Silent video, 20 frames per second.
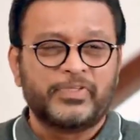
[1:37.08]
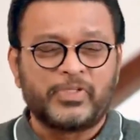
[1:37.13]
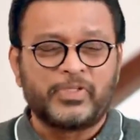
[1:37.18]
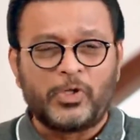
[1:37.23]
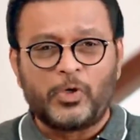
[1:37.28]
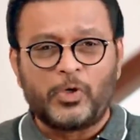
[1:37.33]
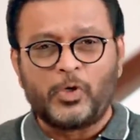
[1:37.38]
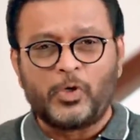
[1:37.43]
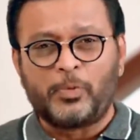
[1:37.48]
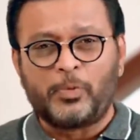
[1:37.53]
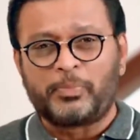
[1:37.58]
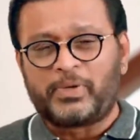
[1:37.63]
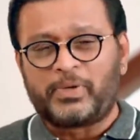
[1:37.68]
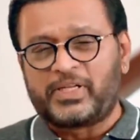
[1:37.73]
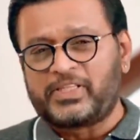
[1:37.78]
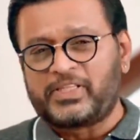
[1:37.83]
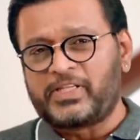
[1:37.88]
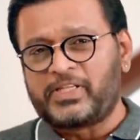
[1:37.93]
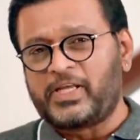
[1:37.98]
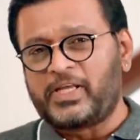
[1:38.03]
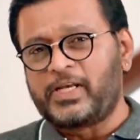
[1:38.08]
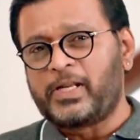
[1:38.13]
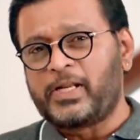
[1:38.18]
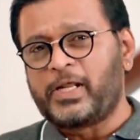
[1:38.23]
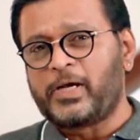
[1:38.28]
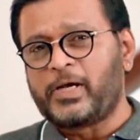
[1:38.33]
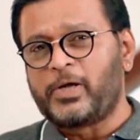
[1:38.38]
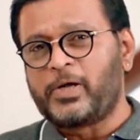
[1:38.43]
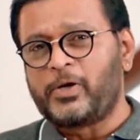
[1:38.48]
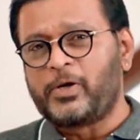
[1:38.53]
మూవీ అలా వెళ్ళి
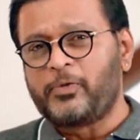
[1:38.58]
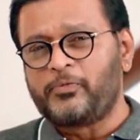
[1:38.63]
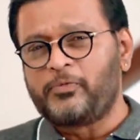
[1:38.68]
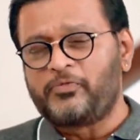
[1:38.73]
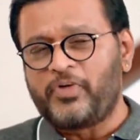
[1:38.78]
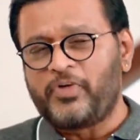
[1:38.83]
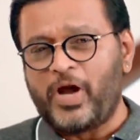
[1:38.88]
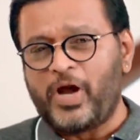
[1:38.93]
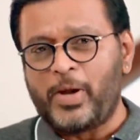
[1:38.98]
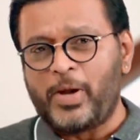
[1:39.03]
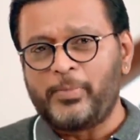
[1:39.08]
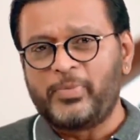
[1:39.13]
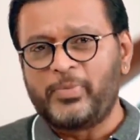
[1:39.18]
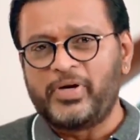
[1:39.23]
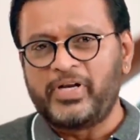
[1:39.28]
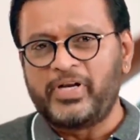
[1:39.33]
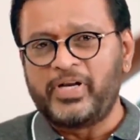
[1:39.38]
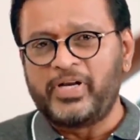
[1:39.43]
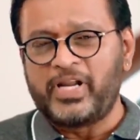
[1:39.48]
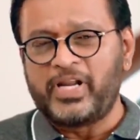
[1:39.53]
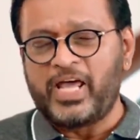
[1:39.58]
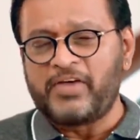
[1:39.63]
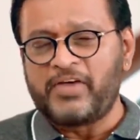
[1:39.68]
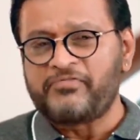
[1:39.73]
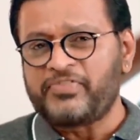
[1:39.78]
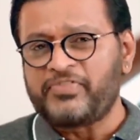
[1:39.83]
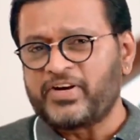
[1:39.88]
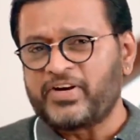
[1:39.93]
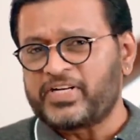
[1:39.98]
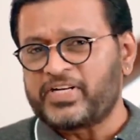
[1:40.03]
పీస్ఫుల్గా నవ్వుకొని వస్తా
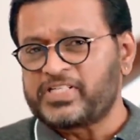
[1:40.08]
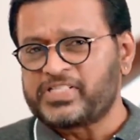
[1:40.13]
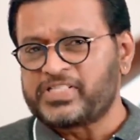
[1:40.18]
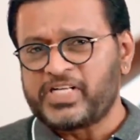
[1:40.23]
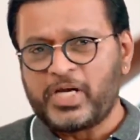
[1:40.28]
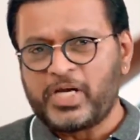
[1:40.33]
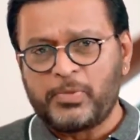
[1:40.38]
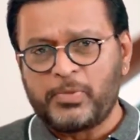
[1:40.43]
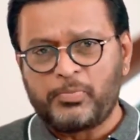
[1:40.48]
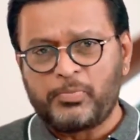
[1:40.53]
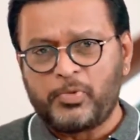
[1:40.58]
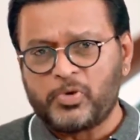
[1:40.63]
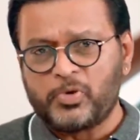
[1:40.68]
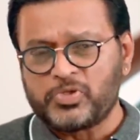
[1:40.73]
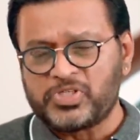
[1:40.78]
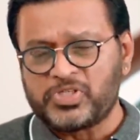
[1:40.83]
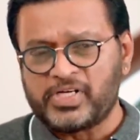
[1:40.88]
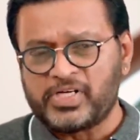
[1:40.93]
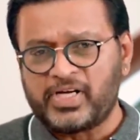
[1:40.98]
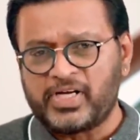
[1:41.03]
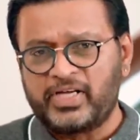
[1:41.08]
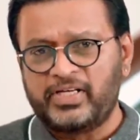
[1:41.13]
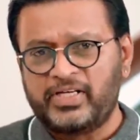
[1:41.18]
అనుకుంటే గివ్ ఇట్ అ ట్రై